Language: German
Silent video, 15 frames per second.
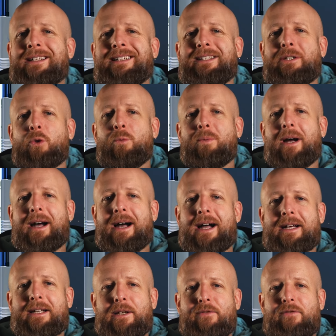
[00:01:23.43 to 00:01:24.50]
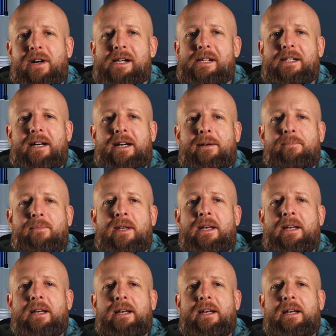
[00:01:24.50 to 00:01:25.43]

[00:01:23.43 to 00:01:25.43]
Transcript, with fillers: nicht überragend gefallen haben.